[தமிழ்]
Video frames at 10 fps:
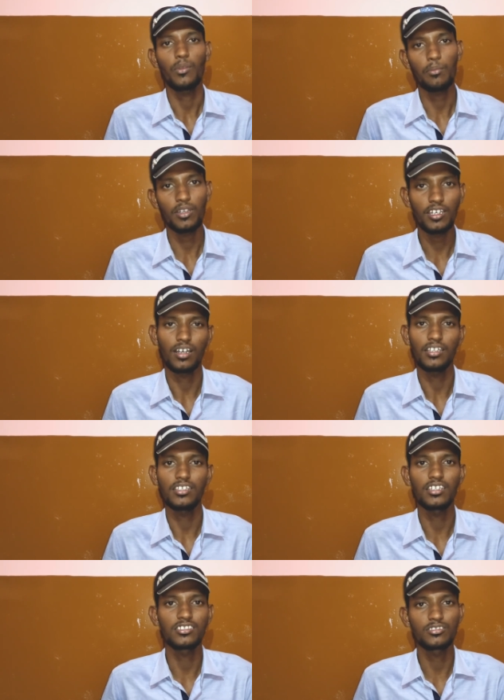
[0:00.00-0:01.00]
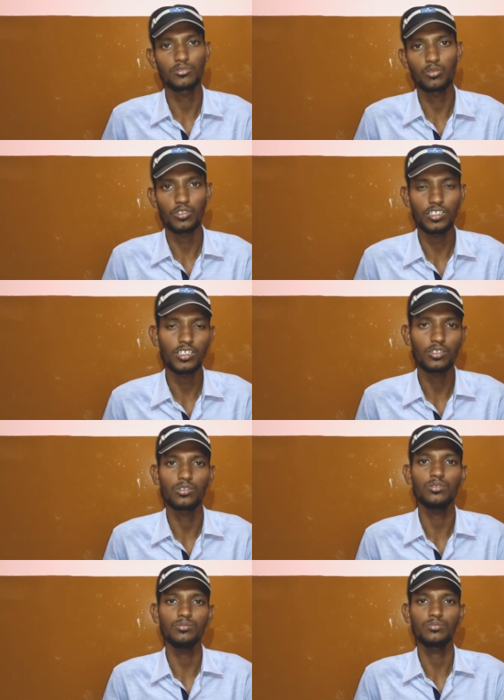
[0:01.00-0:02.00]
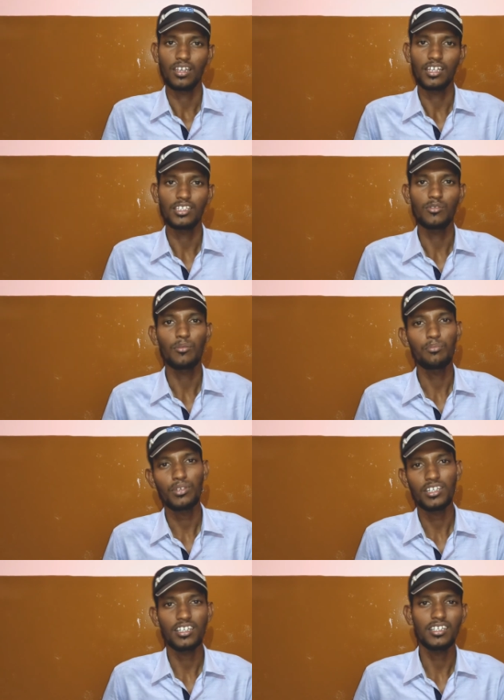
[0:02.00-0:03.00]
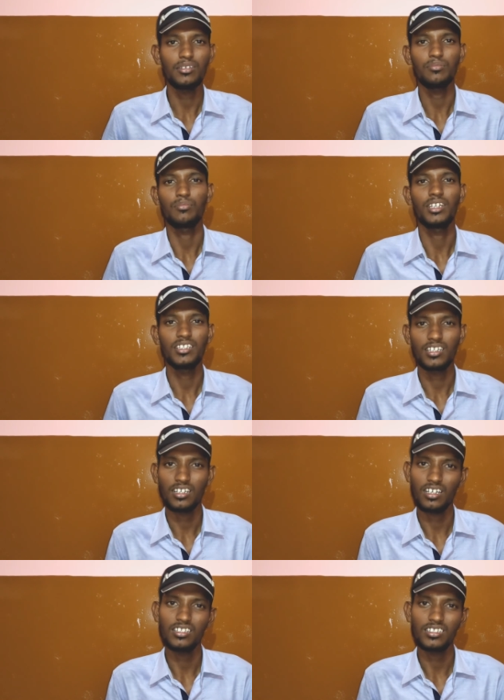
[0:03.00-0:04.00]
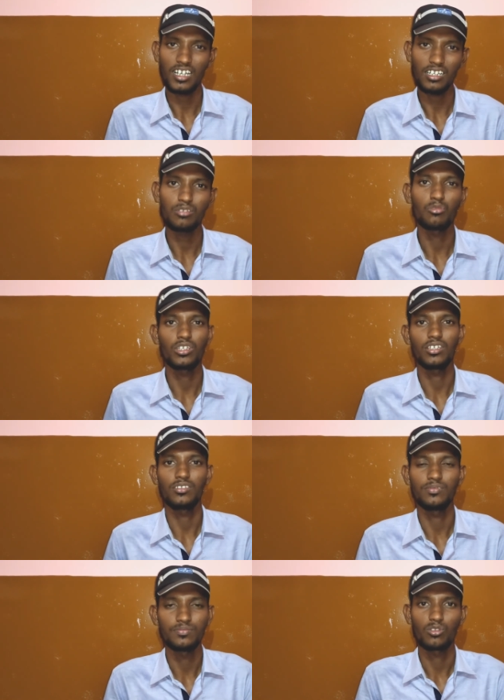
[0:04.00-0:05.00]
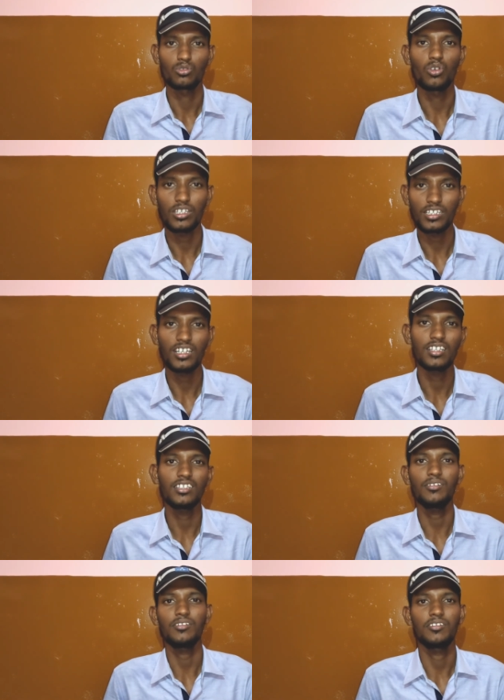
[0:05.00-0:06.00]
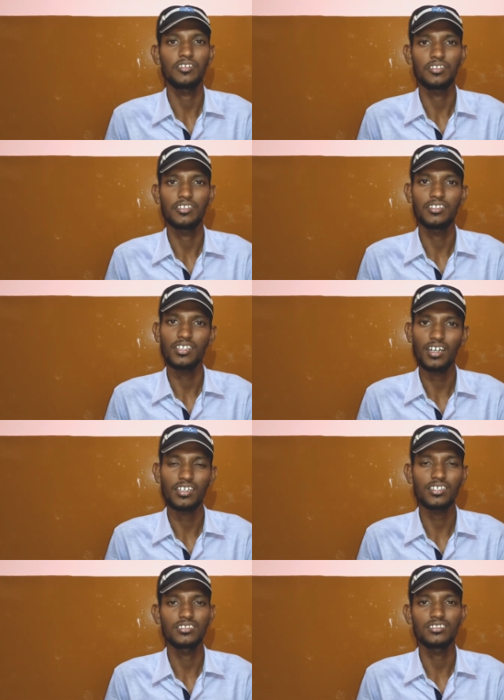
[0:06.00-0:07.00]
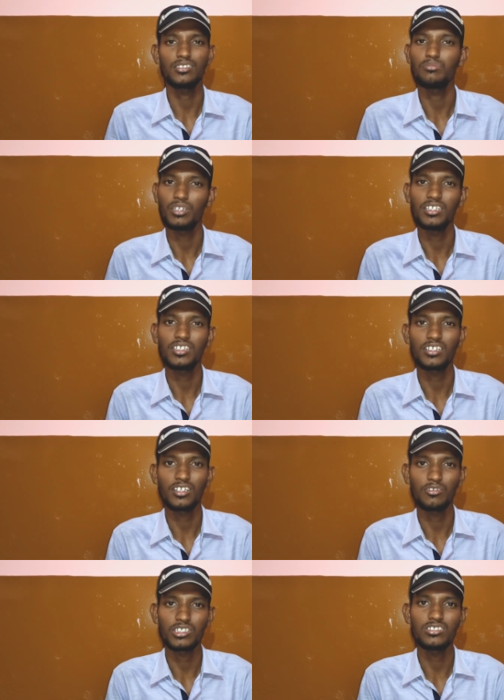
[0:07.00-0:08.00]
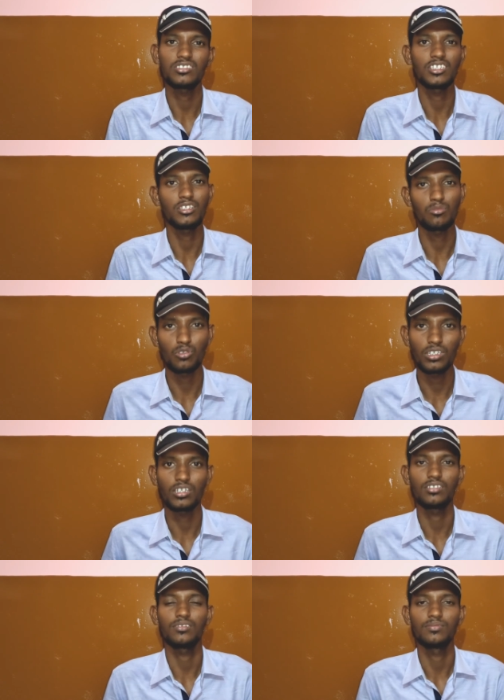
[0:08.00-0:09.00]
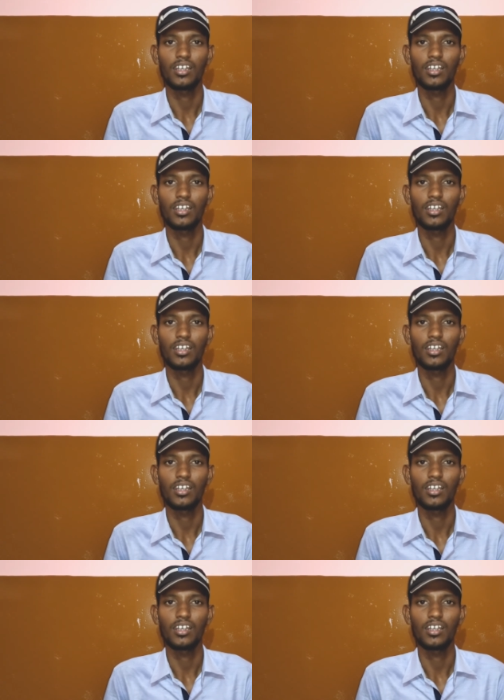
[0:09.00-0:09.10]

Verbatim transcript: வெப்பநிலை அதிகரிச்சுட்டு போயிட்டே இருக்கும் அந்த வெப்பநிலையை மனிதர்களால் தாங்க முடியாது ஸோ அதனால தான் இந்த ஆராய்ச்சினா மனிதர்களை வச்சு செய்ய முடியாது